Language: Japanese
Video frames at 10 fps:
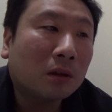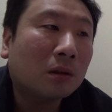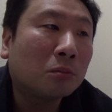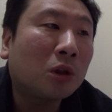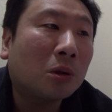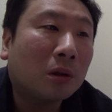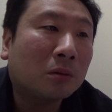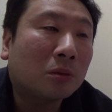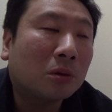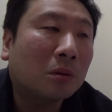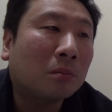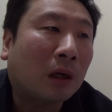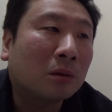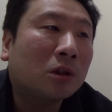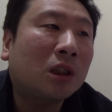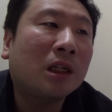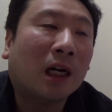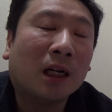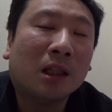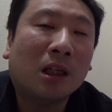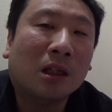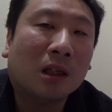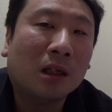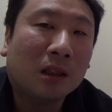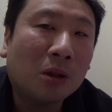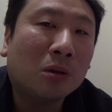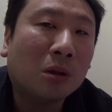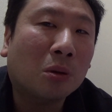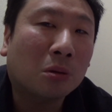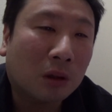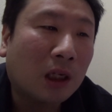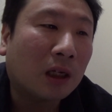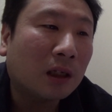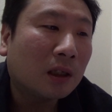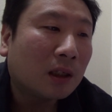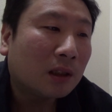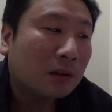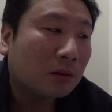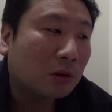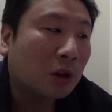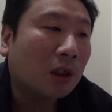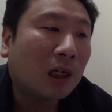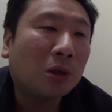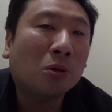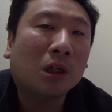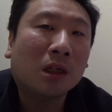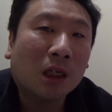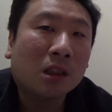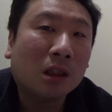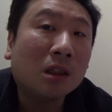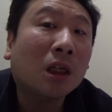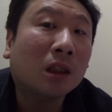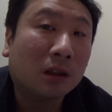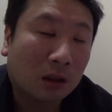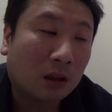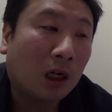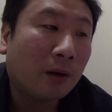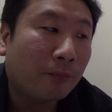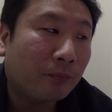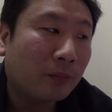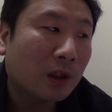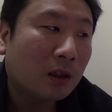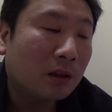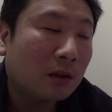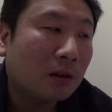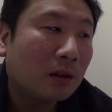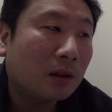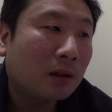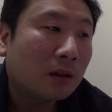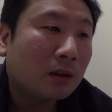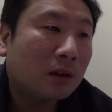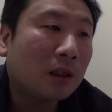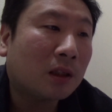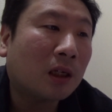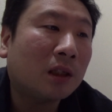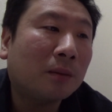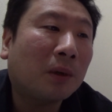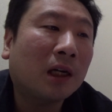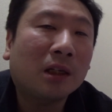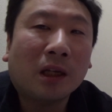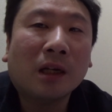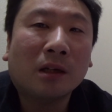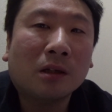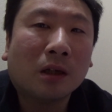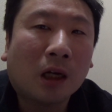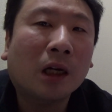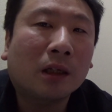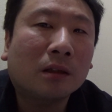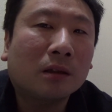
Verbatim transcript: 無料、はい、まあ、すでに払っていただいてるってことで、追加料金なしでいいんじゃないですかで、さらに倍で、はい。